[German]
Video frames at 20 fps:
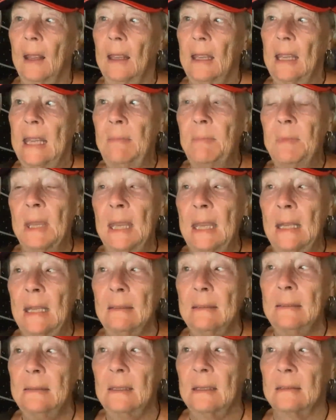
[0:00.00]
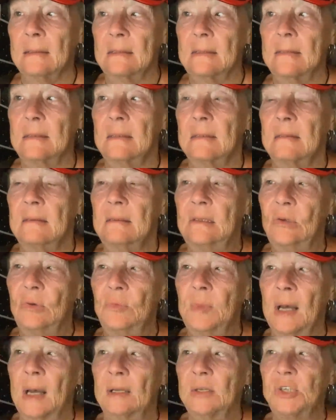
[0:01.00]
Im Gegensatz zu
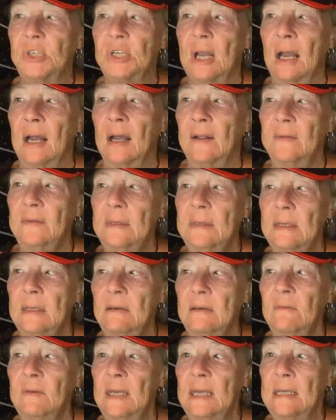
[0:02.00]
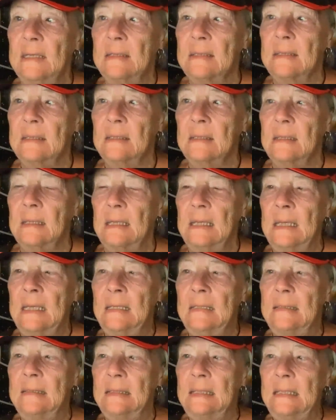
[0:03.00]
manch anderen Wesen
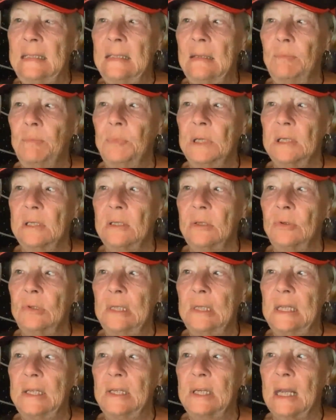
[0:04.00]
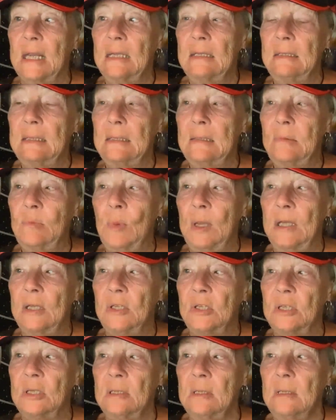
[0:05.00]
ist diese Persönlichkeit des
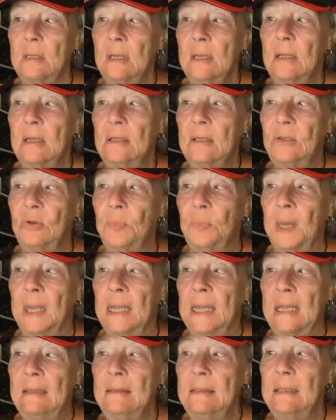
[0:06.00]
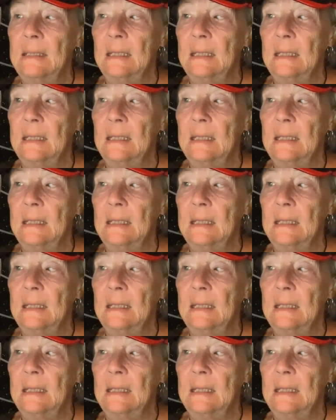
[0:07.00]
Menschen zu Beginn der